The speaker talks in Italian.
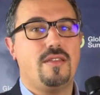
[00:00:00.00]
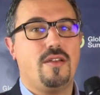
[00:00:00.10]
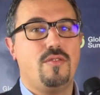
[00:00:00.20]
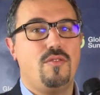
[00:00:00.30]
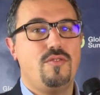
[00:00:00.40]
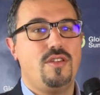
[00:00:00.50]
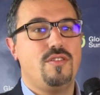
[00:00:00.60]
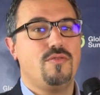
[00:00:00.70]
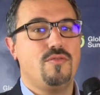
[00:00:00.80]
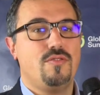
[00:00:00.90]
tecnologie e
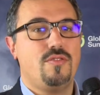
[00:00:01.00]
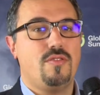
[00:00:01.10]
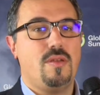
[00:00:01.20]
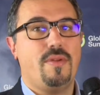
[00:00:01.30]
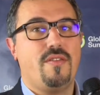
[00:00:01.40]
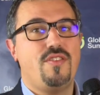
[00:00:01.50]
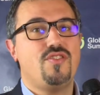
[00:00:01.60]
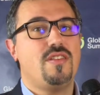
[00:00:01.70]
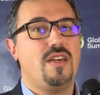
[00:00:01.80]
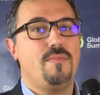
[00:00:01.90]
soluzioni per
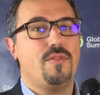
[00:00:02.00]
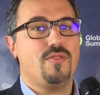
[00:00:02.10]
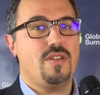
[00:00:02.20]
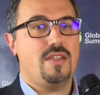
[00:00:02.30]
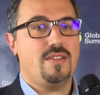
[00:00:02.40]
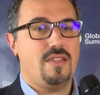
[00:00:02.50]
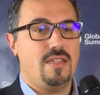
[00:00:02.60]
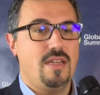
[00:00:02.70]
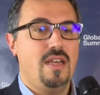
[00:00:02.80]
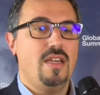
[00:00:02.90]
efficientare i
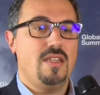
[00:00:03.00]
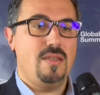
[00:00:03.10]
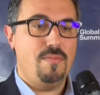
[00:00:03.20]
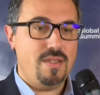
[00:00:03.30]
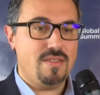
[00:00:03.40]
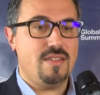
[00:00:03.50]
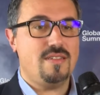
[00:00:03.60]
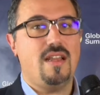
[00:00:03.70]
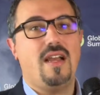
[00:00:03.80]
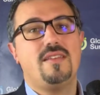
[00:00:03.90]
processi di
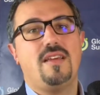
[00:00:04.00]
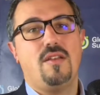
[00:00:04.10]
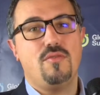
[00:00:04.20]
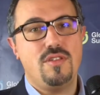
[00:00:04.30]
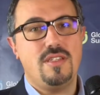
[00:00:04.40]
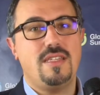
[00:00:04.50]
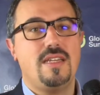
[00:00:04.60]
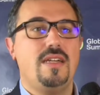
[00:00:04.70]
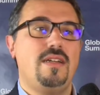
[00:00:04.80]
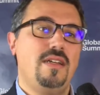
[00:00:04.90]
business legati alla
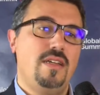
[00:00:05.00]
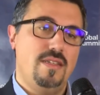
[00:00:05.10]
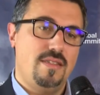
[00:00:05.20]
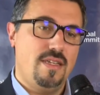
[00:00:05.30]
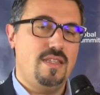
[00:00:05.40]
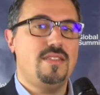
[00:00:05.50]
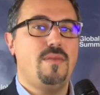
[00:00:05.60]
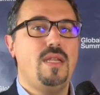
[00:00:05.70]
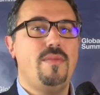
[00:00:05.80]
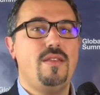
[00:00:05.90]
logistica sia di
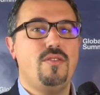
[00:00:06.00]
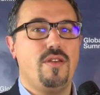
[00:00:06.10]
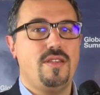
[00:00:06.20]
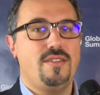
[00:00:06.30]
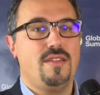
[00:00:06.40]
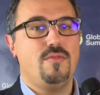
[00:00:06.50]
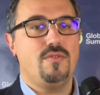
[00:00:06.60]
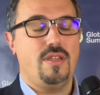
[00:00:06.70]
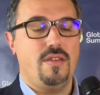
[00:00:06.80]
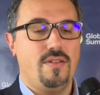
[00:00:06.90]
stabilimento che
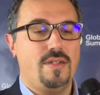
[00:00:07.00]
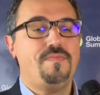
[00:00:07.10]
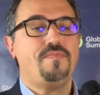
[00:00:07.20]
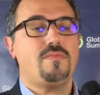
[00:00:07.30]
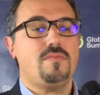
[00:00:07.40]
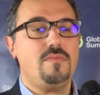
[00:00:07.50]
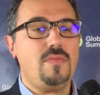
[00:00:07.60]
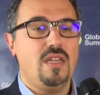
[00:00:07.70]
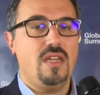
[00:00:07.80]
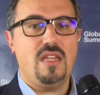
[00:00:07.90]
distributiva.
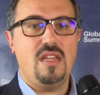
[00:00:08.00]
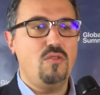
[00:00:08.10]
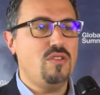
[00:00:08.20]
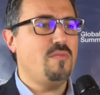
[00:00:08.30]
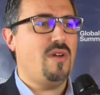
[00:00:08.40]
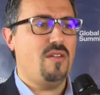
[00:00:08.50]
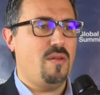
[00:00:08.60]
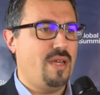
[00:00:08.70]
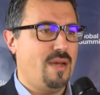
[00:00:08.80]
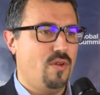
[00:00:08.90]
nell'ultimo anno
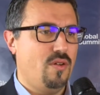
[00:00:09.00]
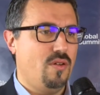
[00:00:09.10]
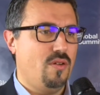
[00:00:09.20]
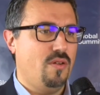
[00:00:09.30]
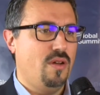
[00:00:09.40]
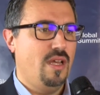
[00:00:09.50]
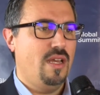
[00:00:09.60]
abbiamo,